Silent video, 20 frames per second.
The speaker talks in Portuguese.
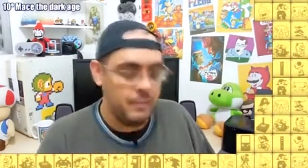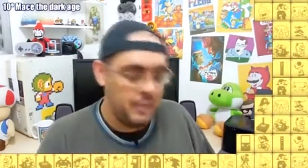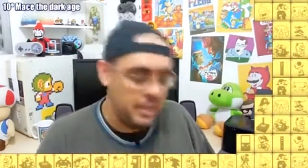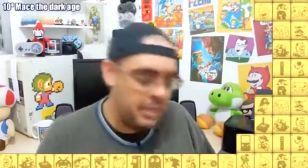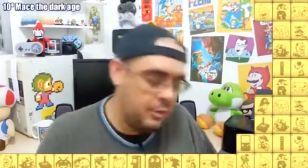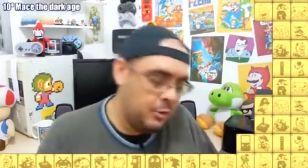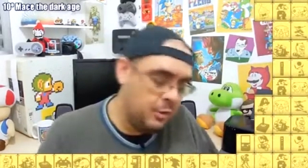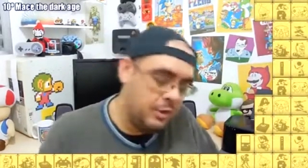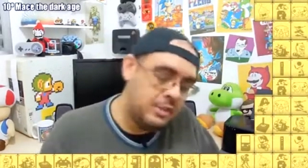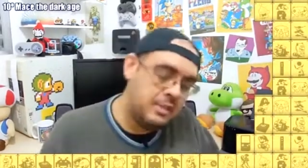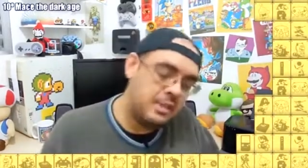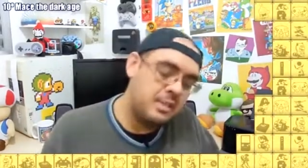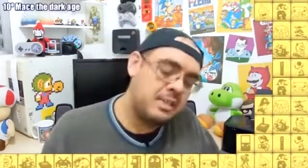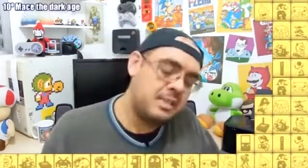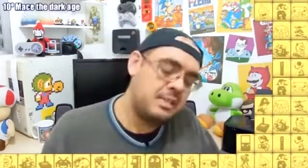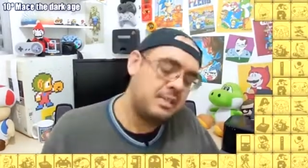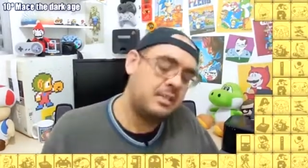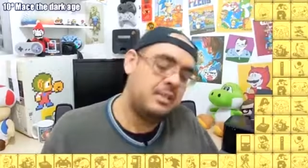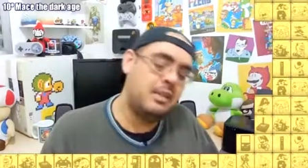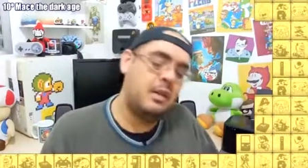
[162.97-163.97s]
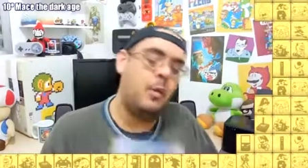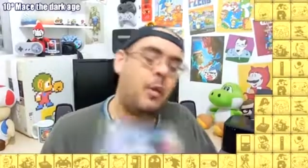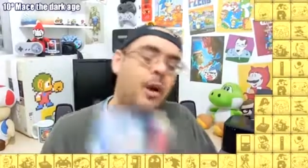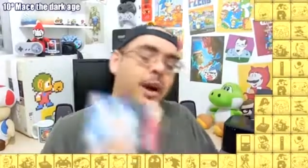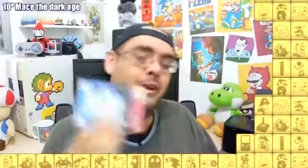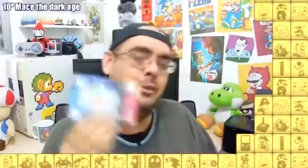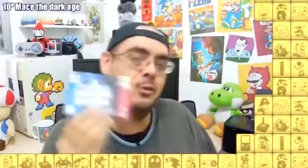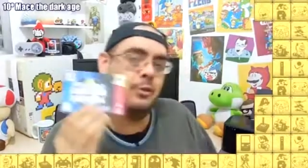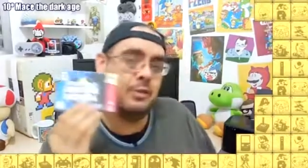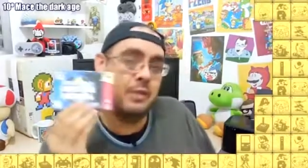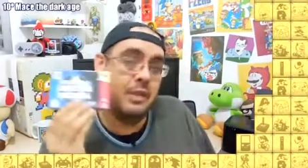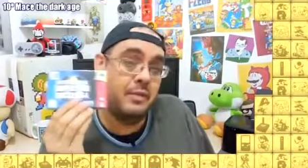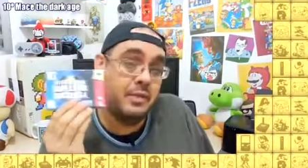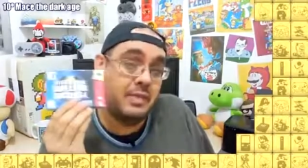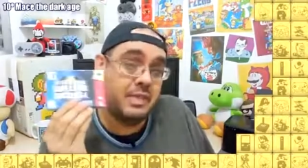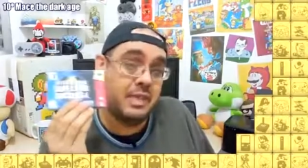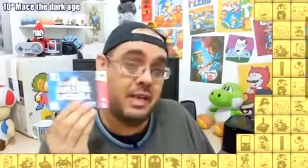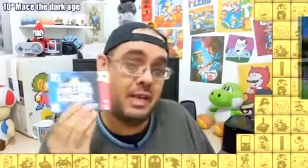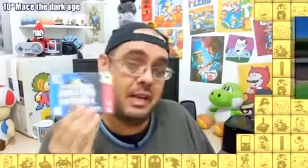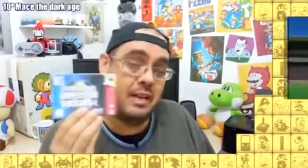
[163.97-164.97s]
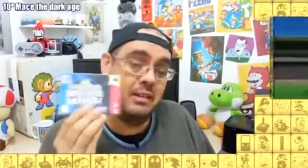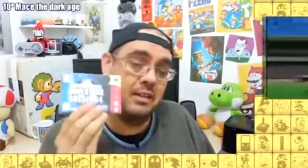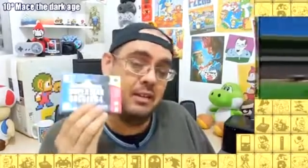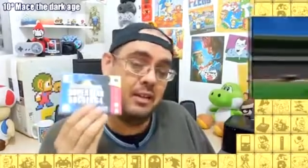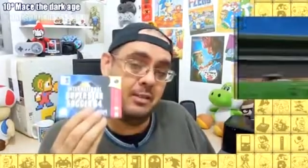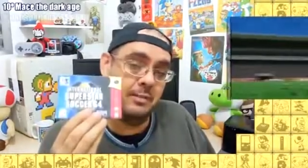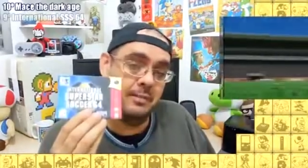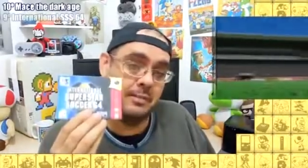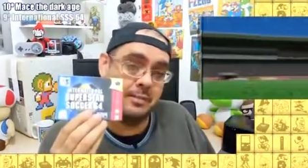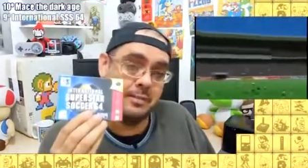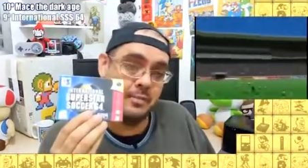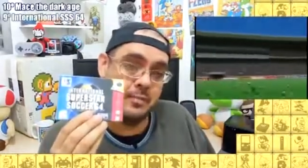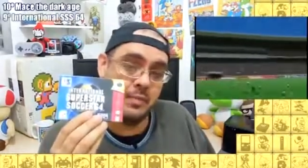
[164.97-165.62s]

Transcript: E no Nintendo 64 teve esse cara aqui.